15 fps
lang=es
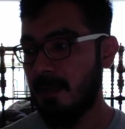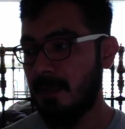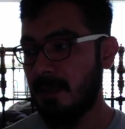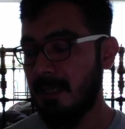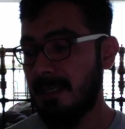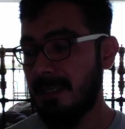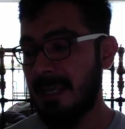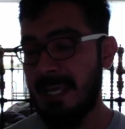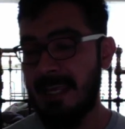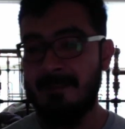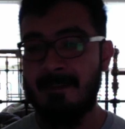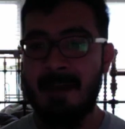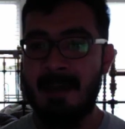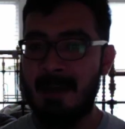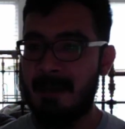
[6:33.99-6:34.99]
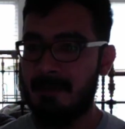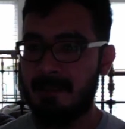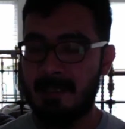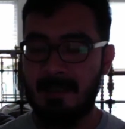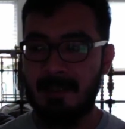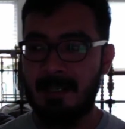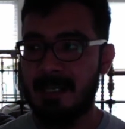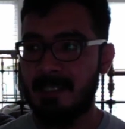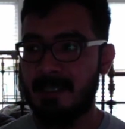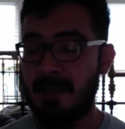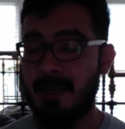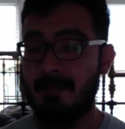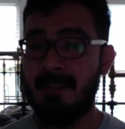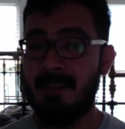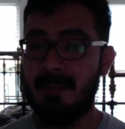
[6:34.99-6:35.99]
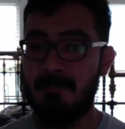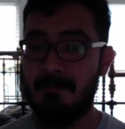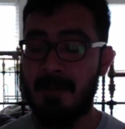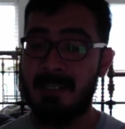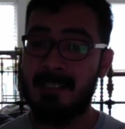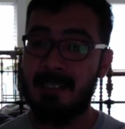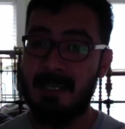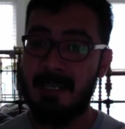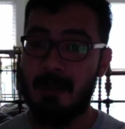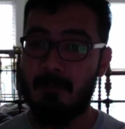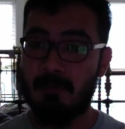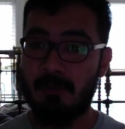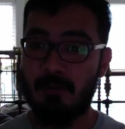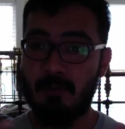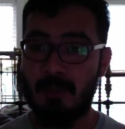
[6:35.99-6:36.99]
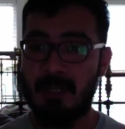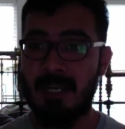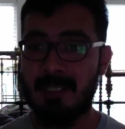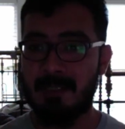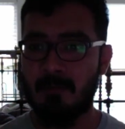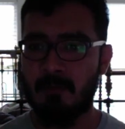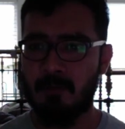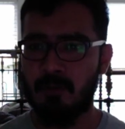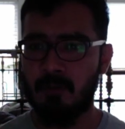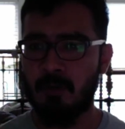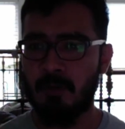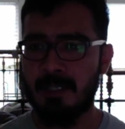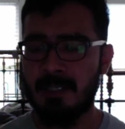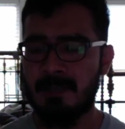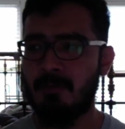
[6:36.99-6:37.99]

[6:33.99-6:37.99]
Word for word: y que iba a centrarse más en la cuestión de las emociones,